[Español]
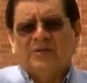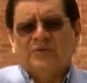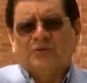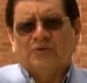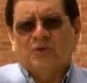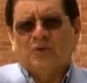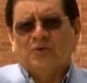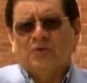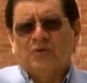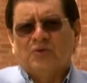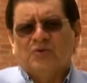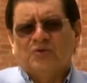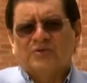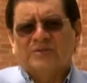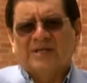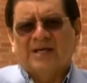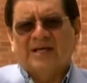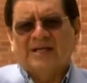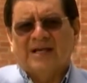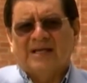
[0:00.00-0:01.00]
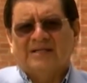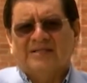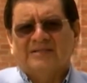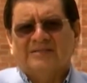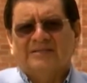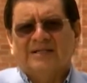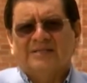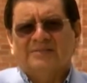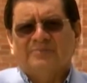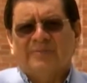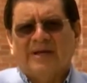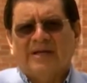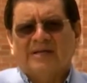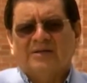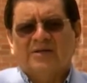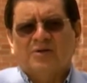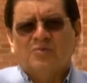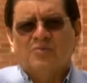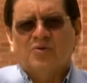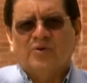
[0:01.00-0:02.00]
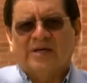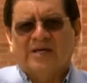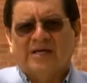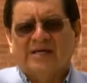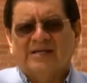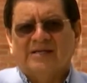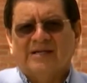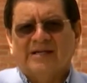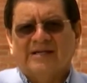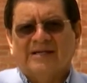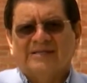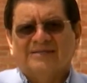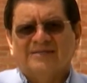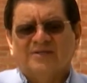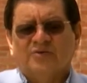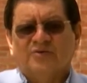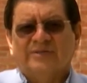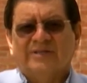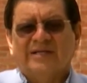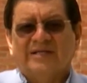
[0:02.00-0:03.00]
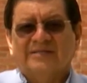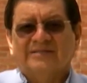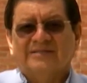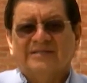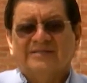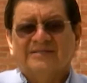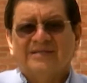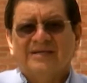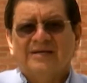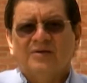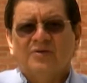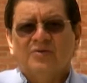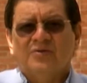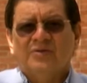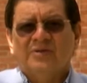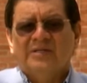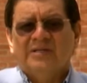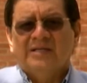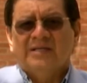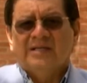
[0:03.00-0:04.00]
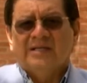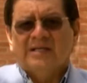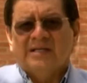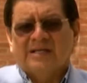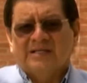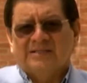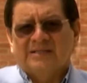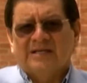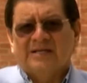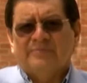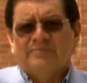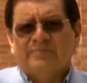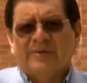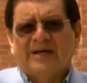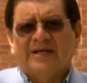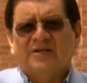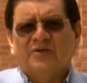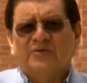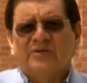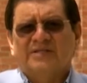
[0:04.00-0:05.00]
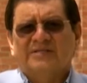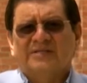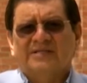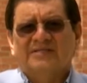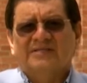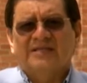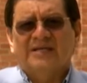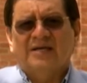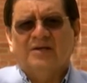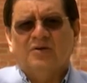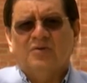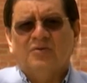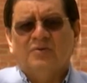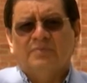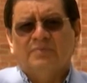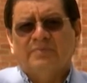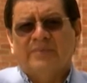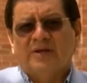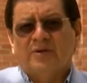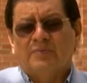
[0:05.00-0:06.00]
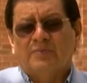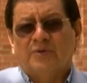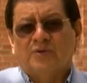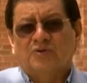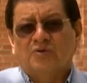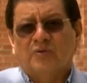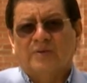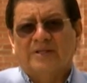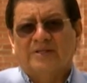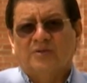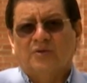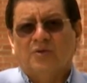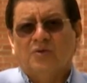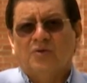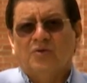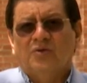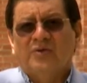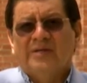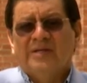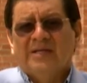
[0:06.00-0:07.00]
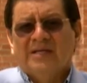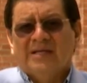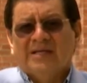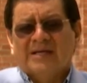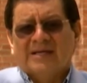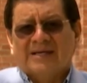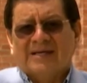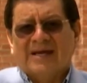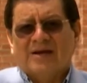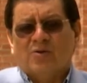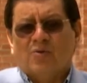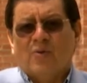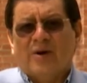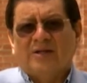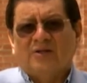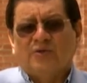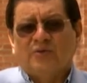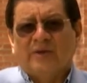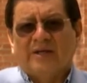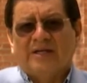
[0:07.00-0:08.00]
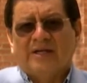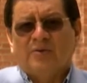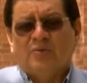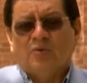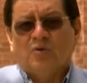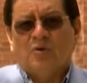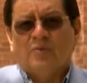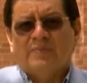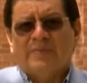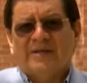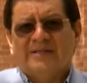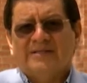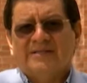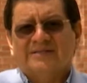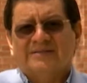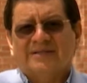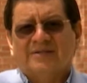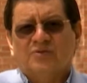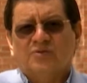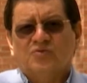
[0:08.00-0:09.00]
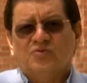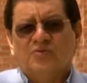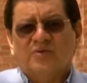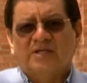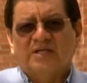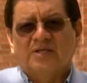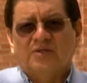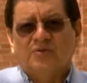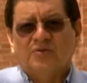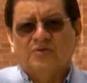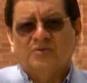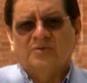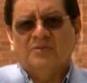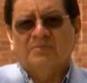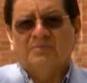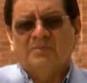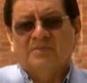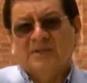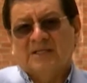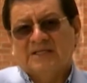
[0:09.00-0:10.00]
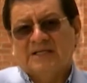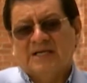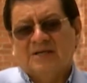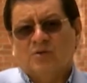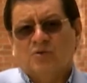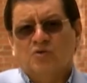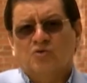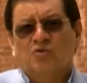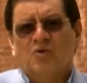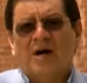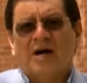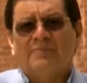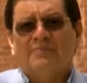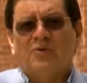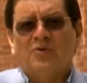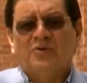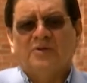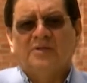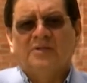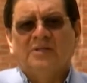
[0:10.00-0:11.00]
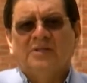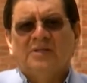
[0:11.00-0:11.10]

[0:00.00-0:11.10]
todos los analistas ven como que es la nación de este siglo, es el imperio de este siglo, pero por sobre todo que cuando en Europa y Estados Unidos, incluso Japón,